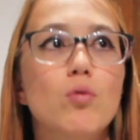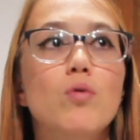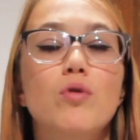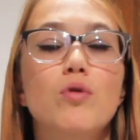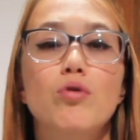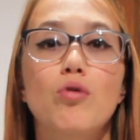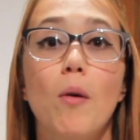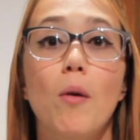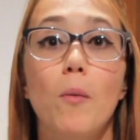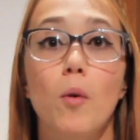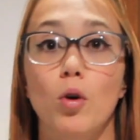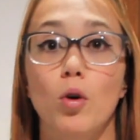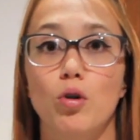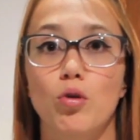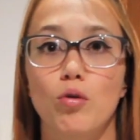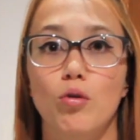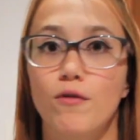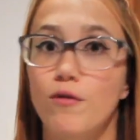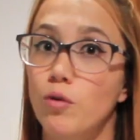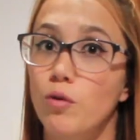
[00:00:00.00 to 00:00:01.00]
tutto
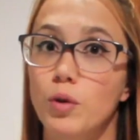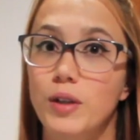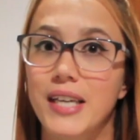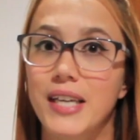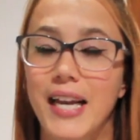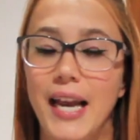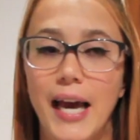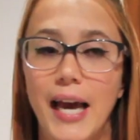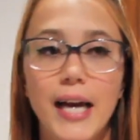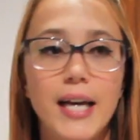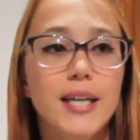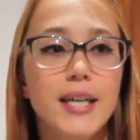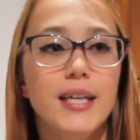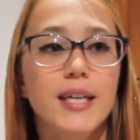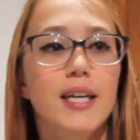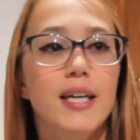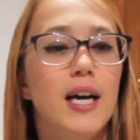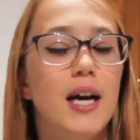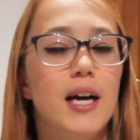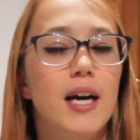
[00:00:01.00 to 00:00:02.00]
molto futile
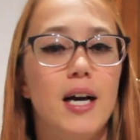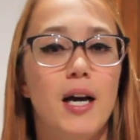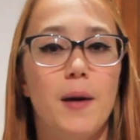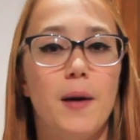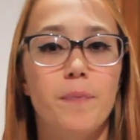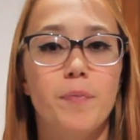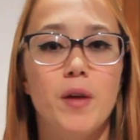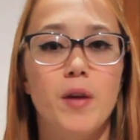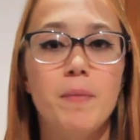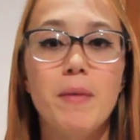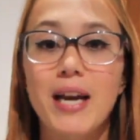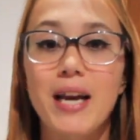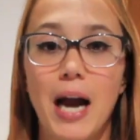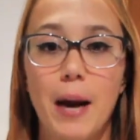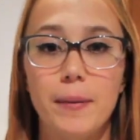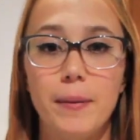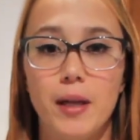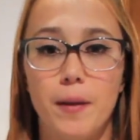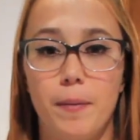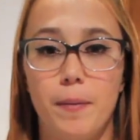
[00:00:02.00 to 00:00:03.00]
eh, mi
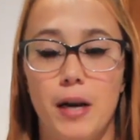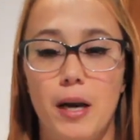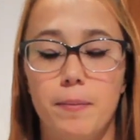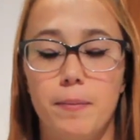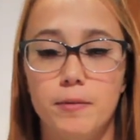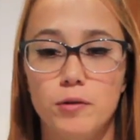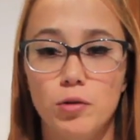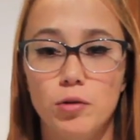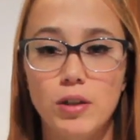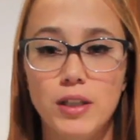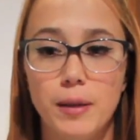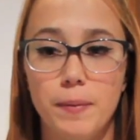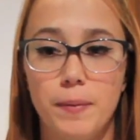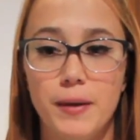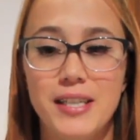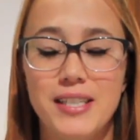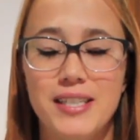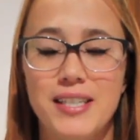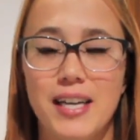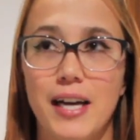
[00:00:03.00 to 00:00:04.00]
capita per l'appunto di
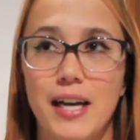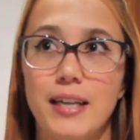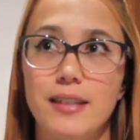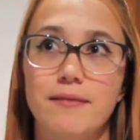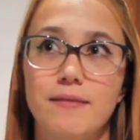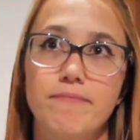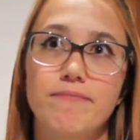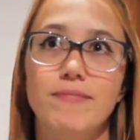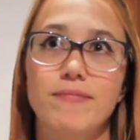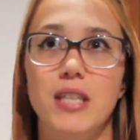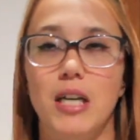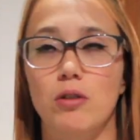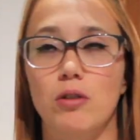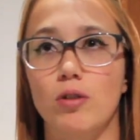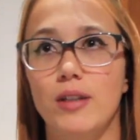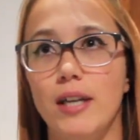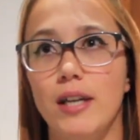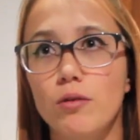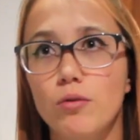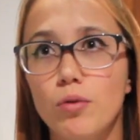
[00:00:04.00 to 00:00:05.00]
pensare
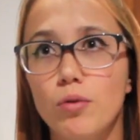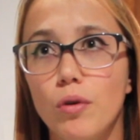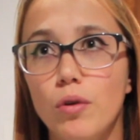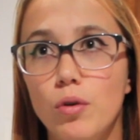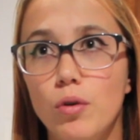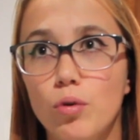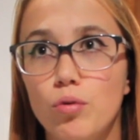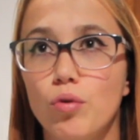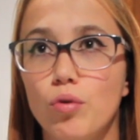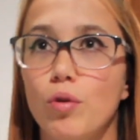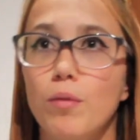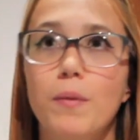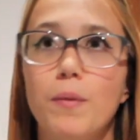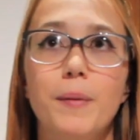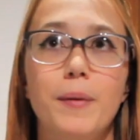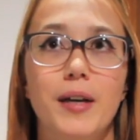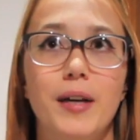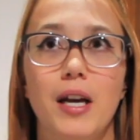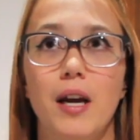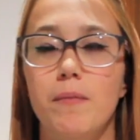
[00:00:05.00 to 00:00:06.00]
tanto tanto YouTube
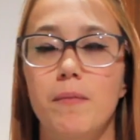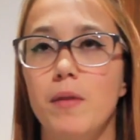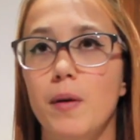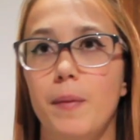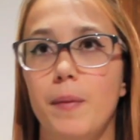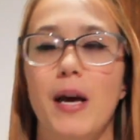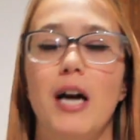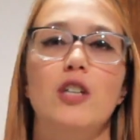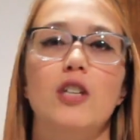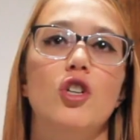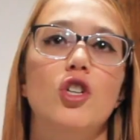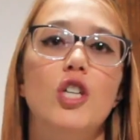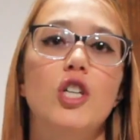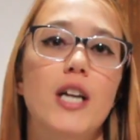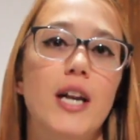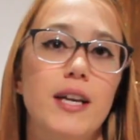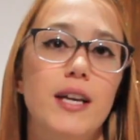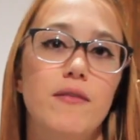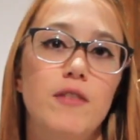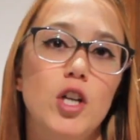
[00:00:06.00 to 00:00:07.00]
perché mi piace
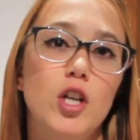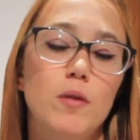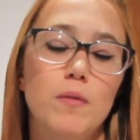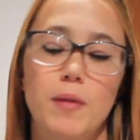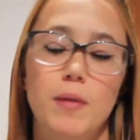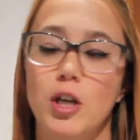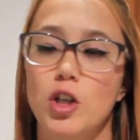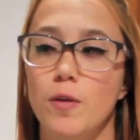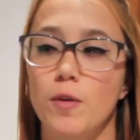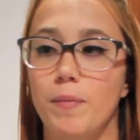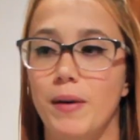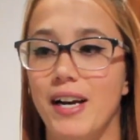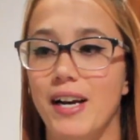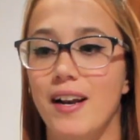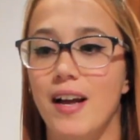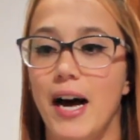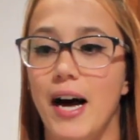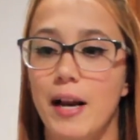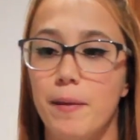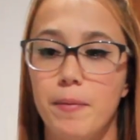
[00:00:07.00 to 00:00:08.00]
girare video, mi piace
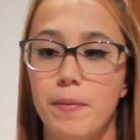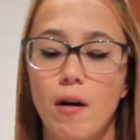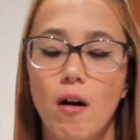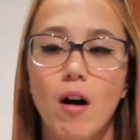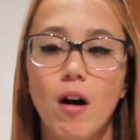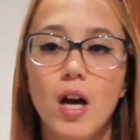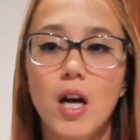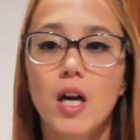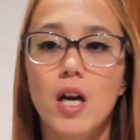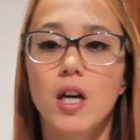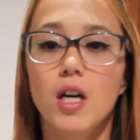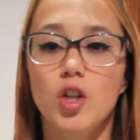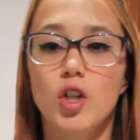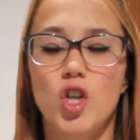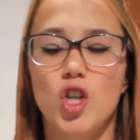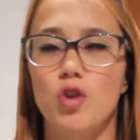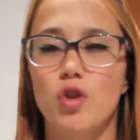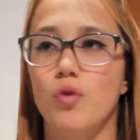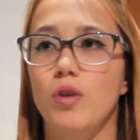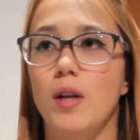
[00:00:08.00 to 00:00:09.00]
parlare, però
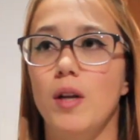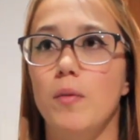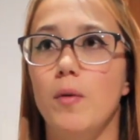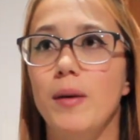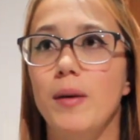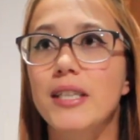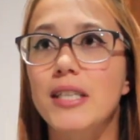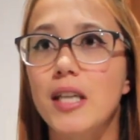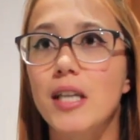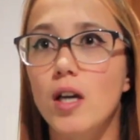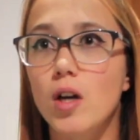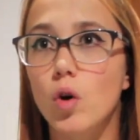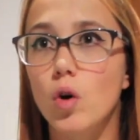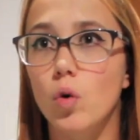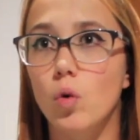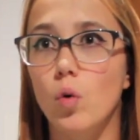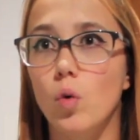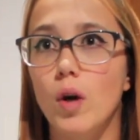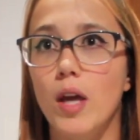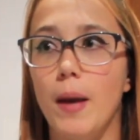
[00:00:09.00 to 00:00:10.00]
ci sono dei momenti in
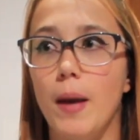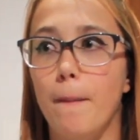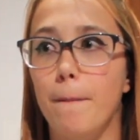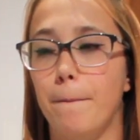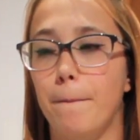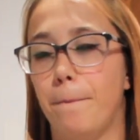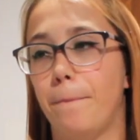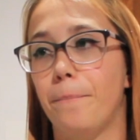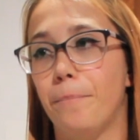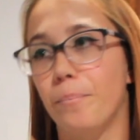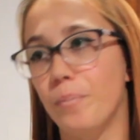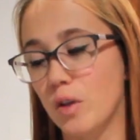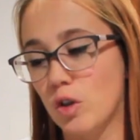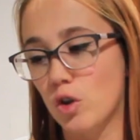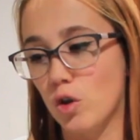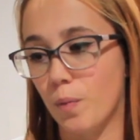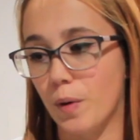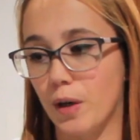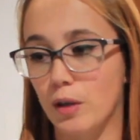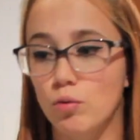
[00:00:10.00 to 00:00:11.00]
cui
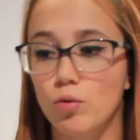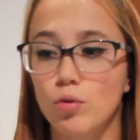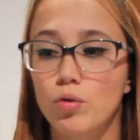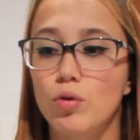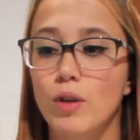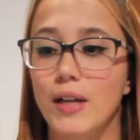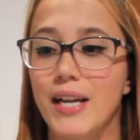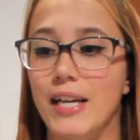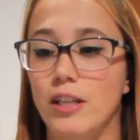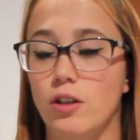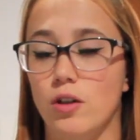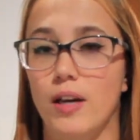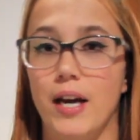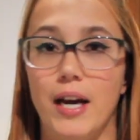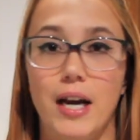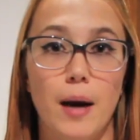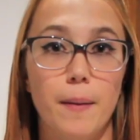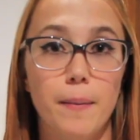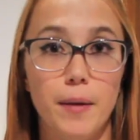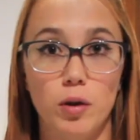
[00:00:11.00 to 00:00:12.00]
soprattutto adesso che
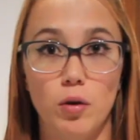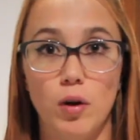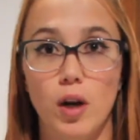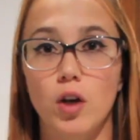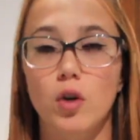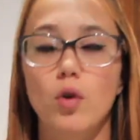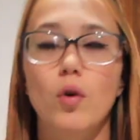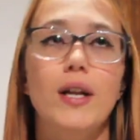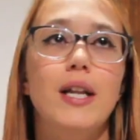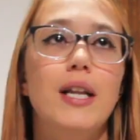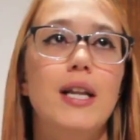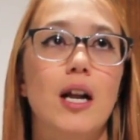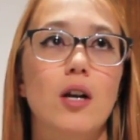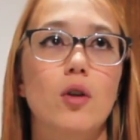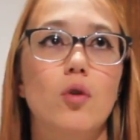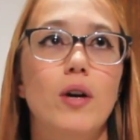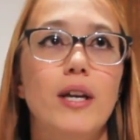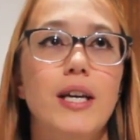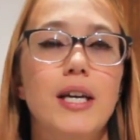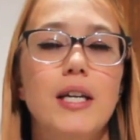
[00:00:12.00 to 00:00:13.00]
ho cambiato
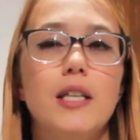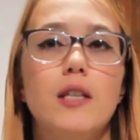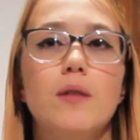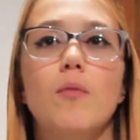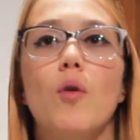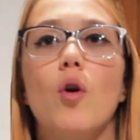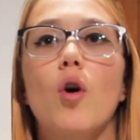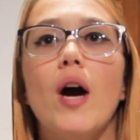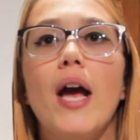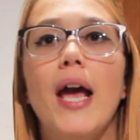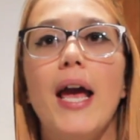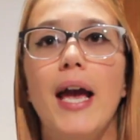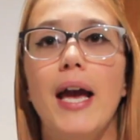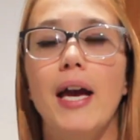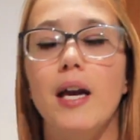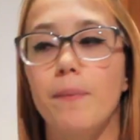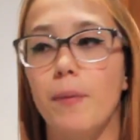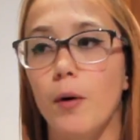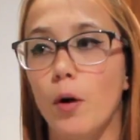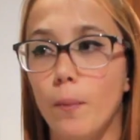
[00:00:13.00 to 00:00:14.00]
l'algoritmo
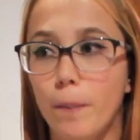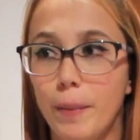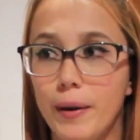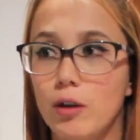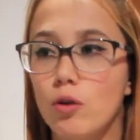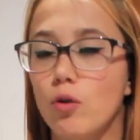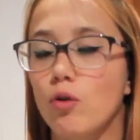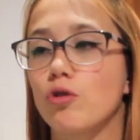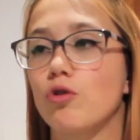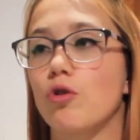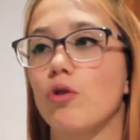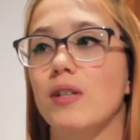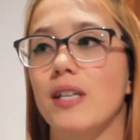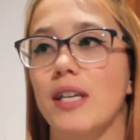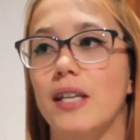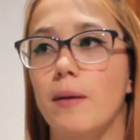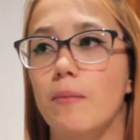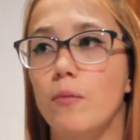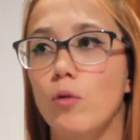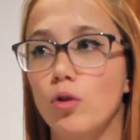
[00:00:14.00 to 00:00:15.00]
e per un periodo non sono
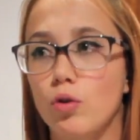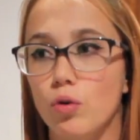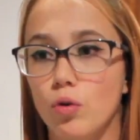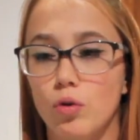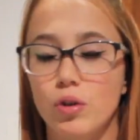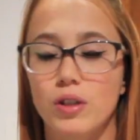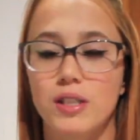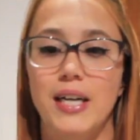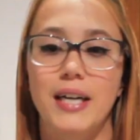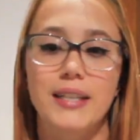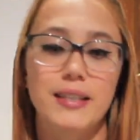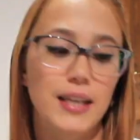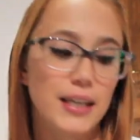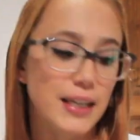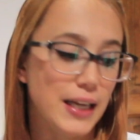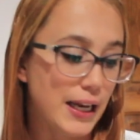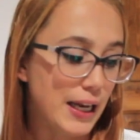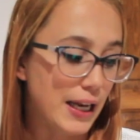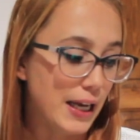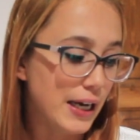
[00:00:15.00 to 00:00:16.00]
stata molto costante
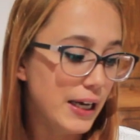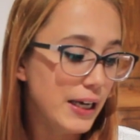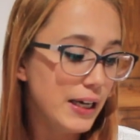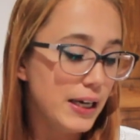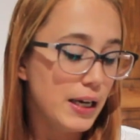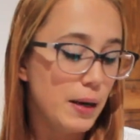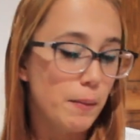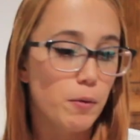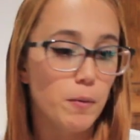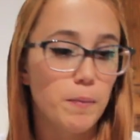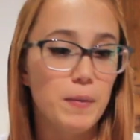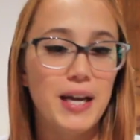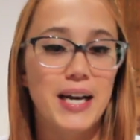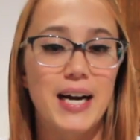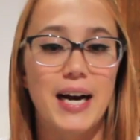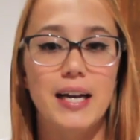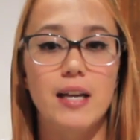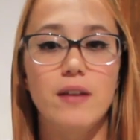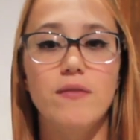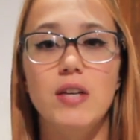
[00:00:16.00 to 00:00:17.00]
nel
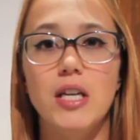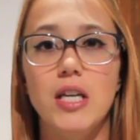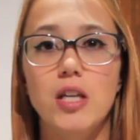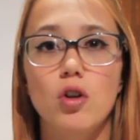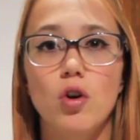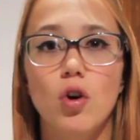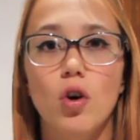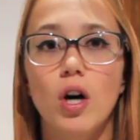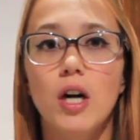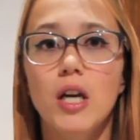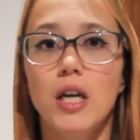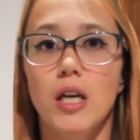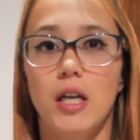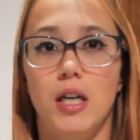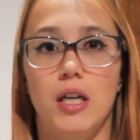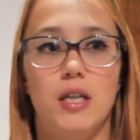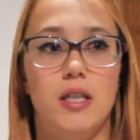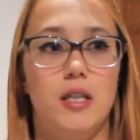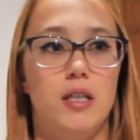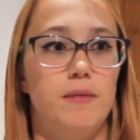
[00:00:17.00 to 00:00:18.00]
pubblicare video
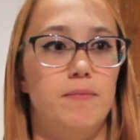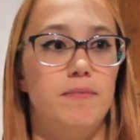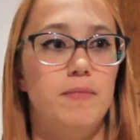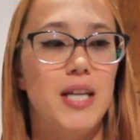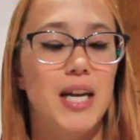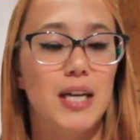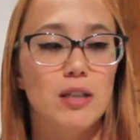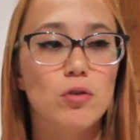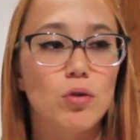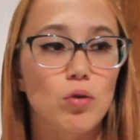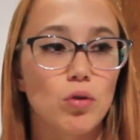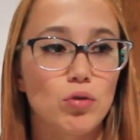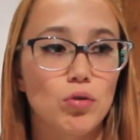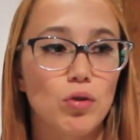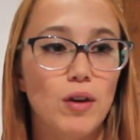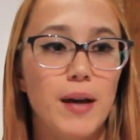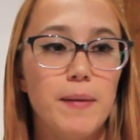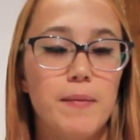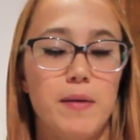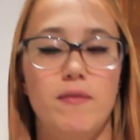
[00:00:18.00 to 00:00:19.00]
eh, mi rendo
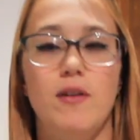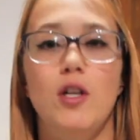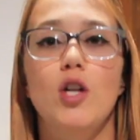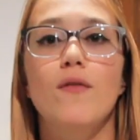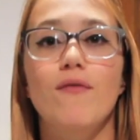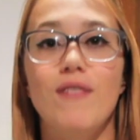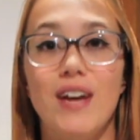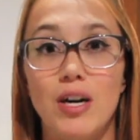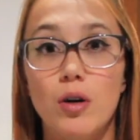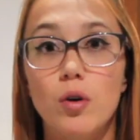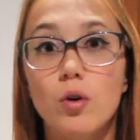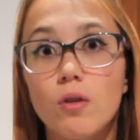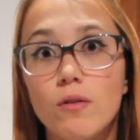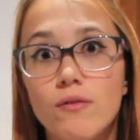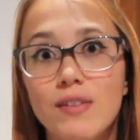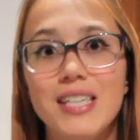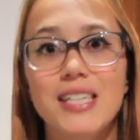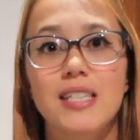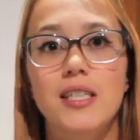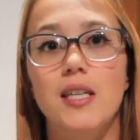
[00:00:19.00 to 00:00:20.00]
conto che i miei video vengono
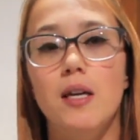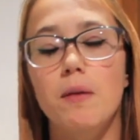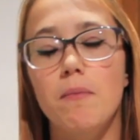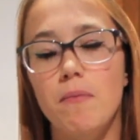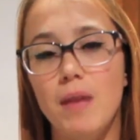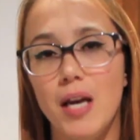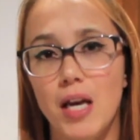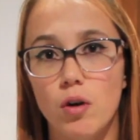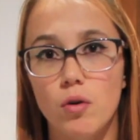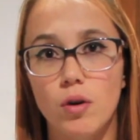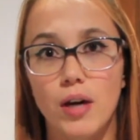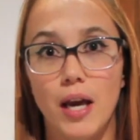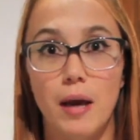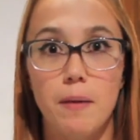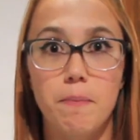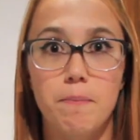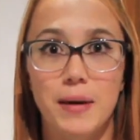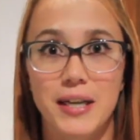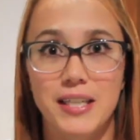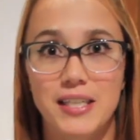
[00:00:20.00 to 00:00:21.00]
visti meno che
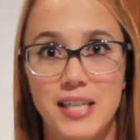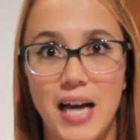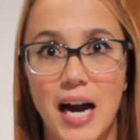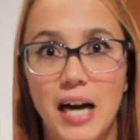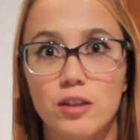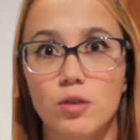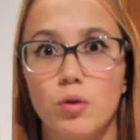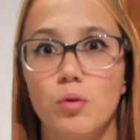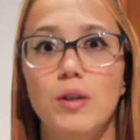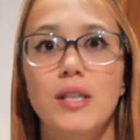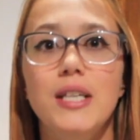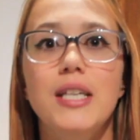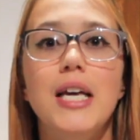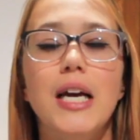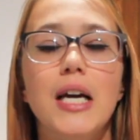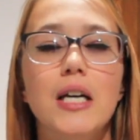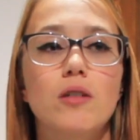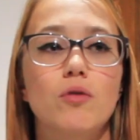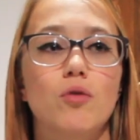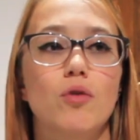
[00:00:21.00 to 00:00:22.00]
in passato
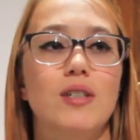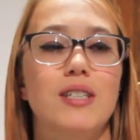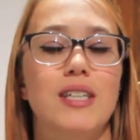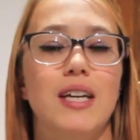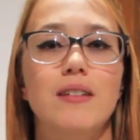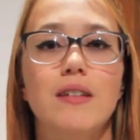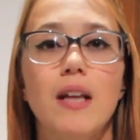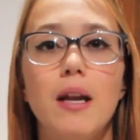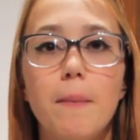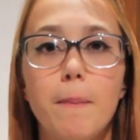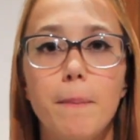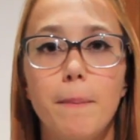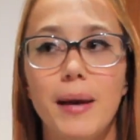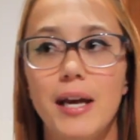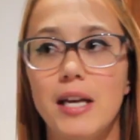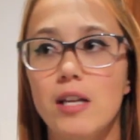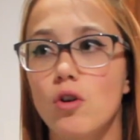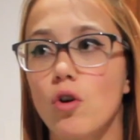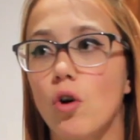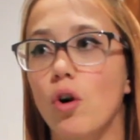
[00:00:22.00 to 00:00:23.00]
quindi nonostante
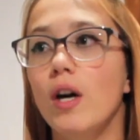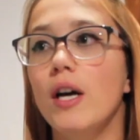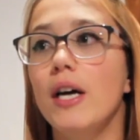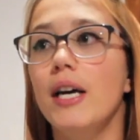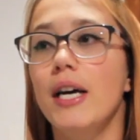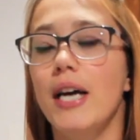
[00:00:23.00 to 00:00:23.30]
l'impegno